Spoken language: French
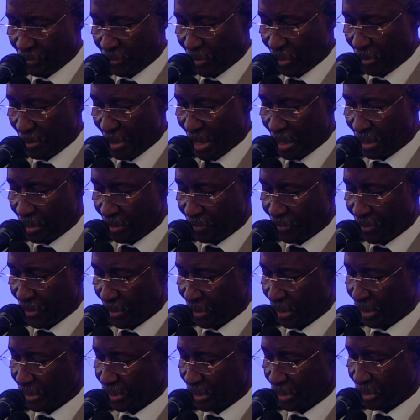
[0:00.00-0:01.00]
formant le
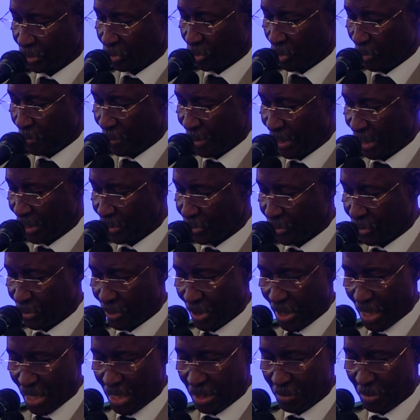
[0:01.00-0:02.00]
vœu que cette
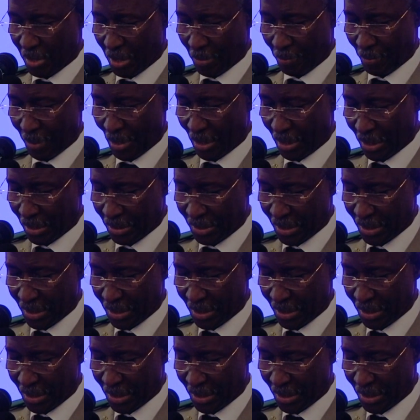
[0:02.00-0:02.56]
coopération animée par la